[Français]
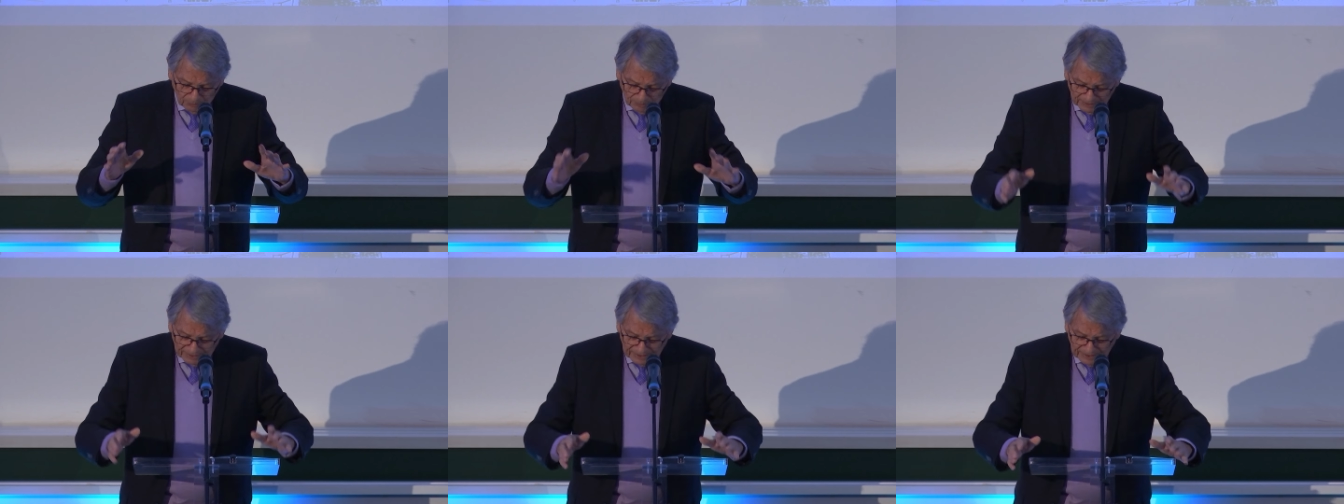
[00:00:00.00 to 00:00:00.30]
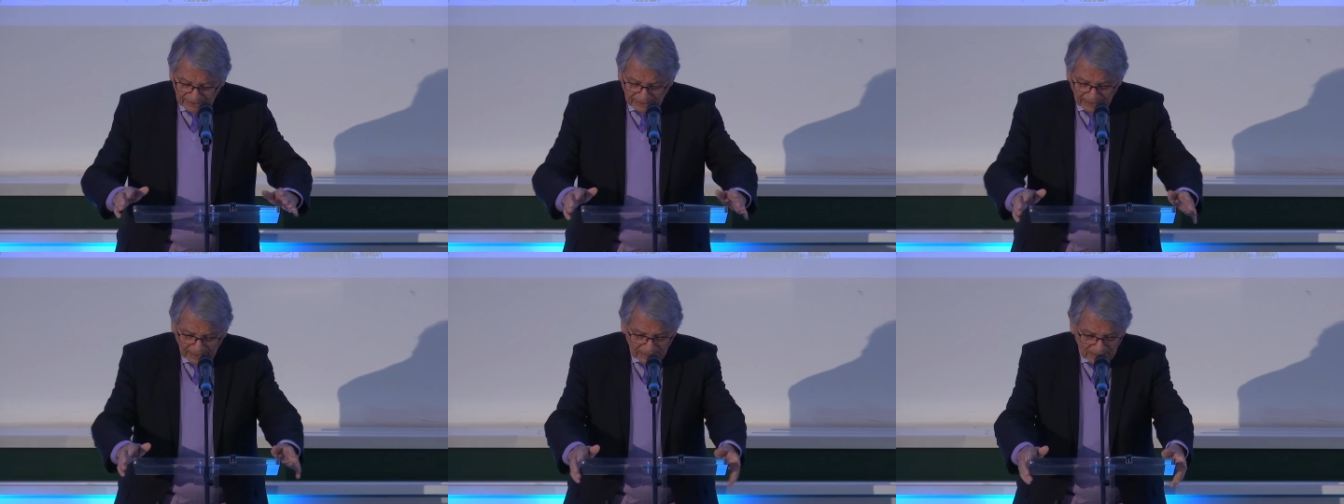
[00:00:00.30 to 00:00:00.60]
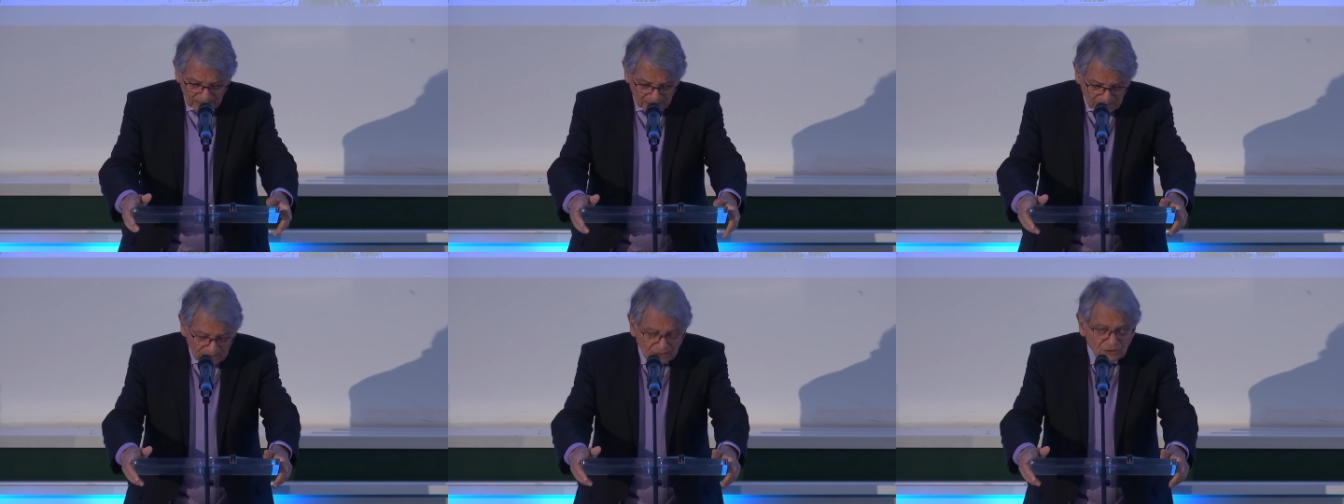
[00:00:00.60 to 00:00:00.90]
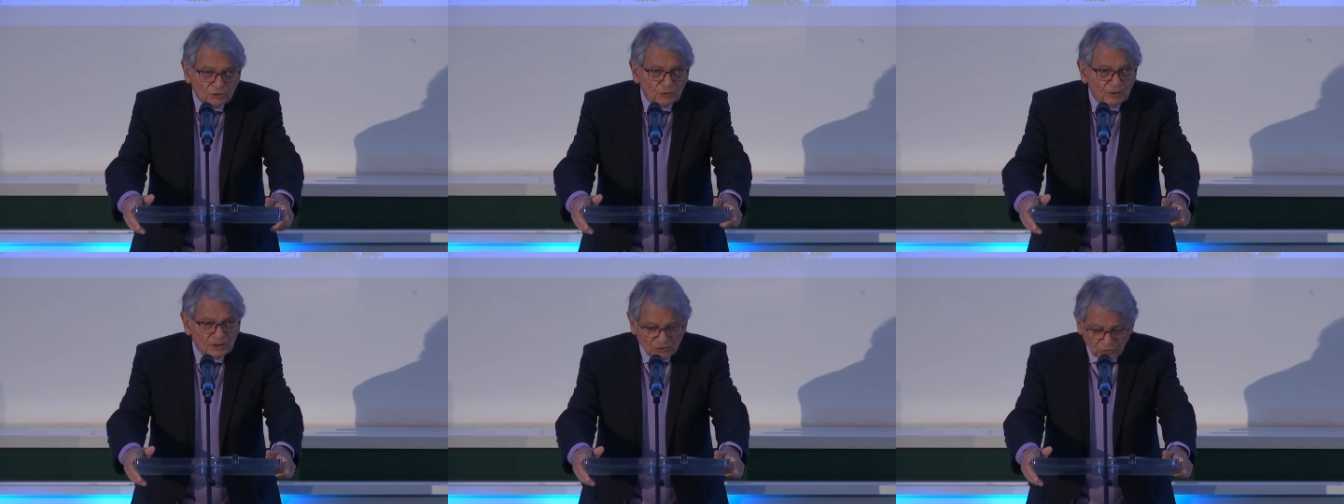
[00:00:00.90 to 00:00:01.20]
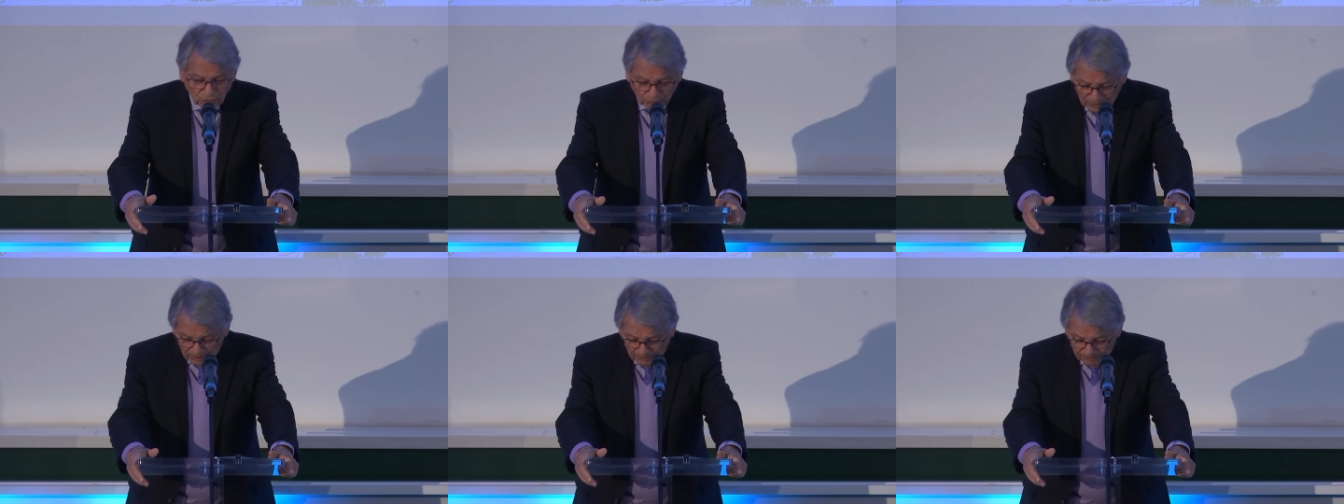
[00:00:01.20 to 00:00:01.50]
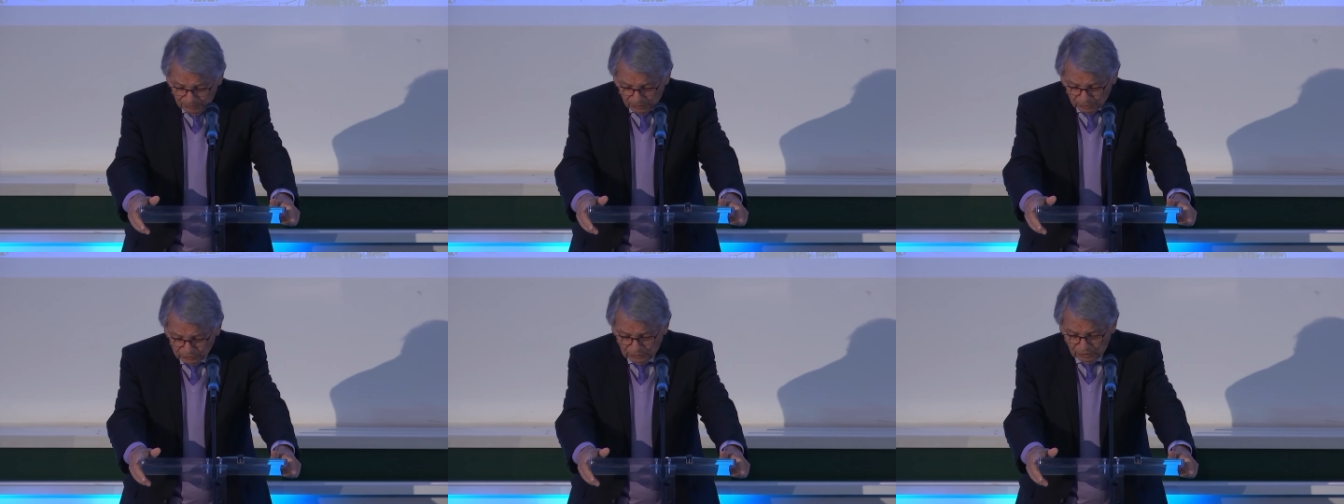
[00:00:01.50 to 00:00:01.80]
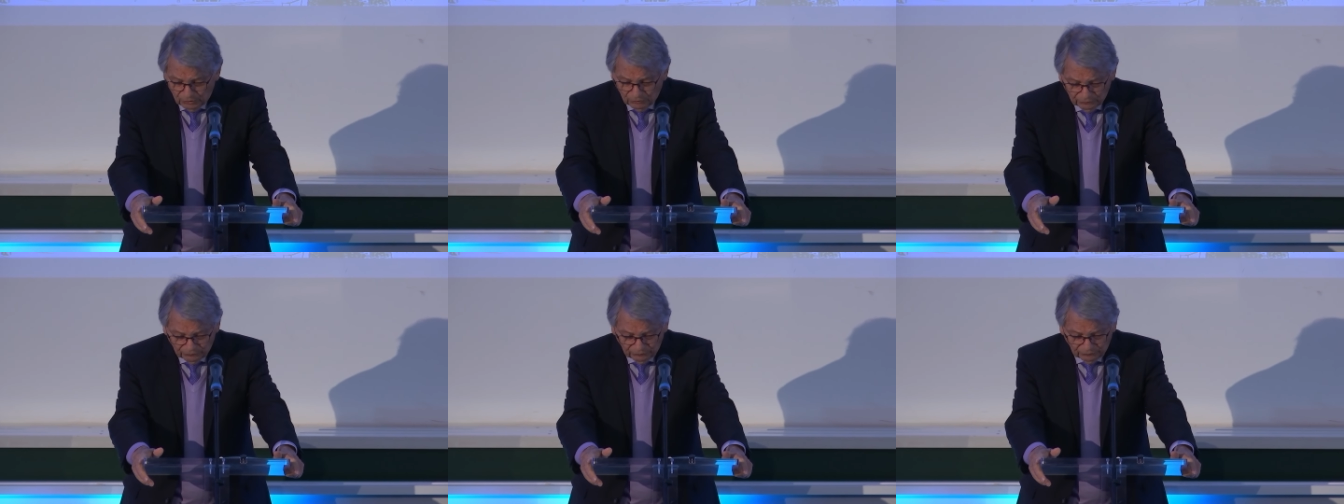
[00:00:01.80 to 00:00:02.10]
médical et situer son
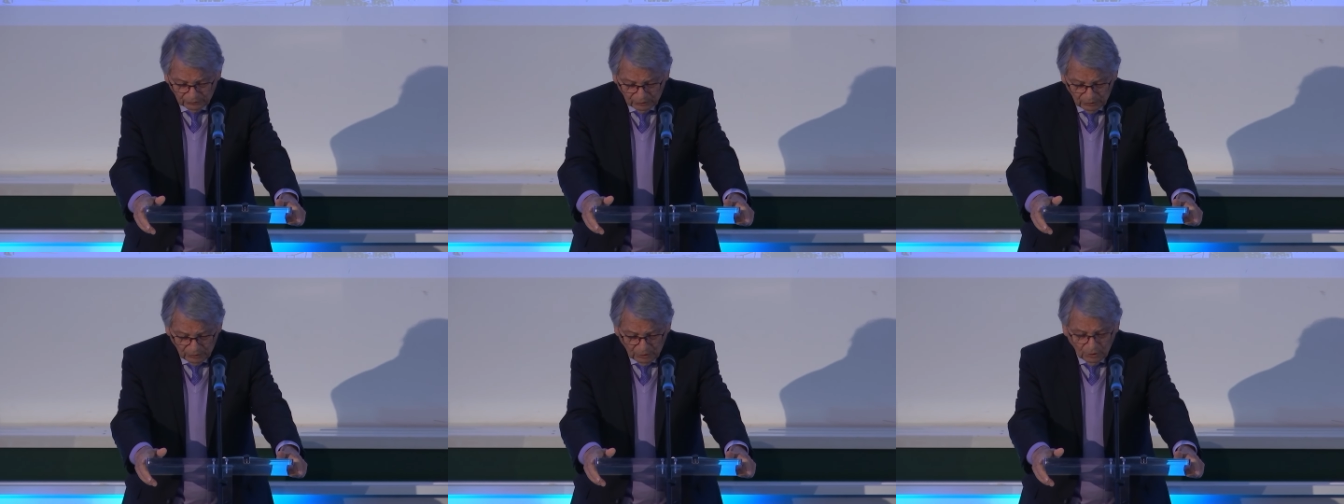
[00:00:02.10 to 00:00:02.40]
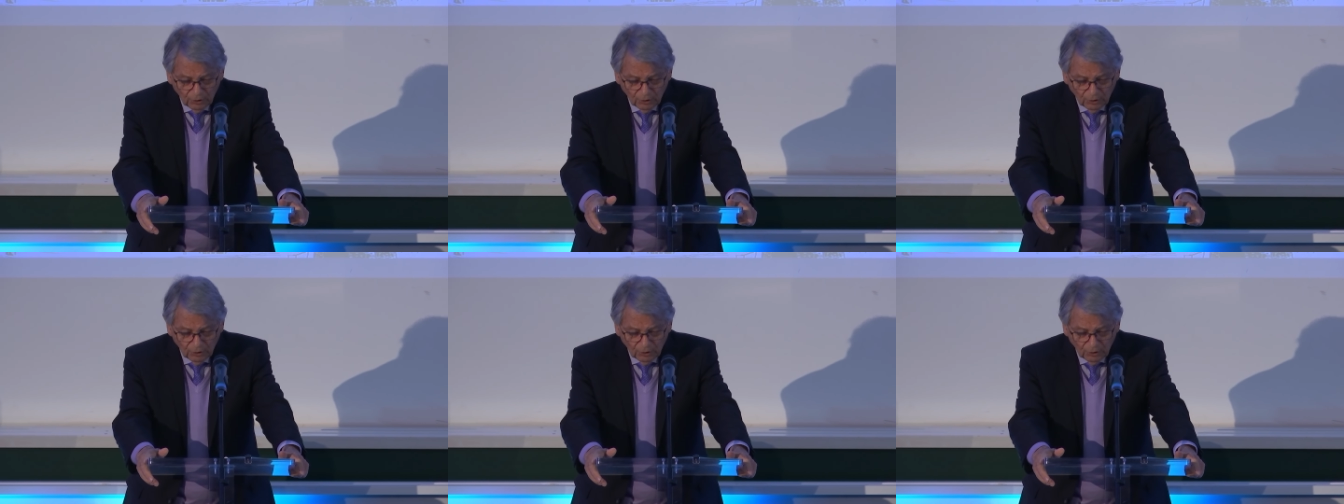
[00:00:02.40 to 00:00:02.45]
importance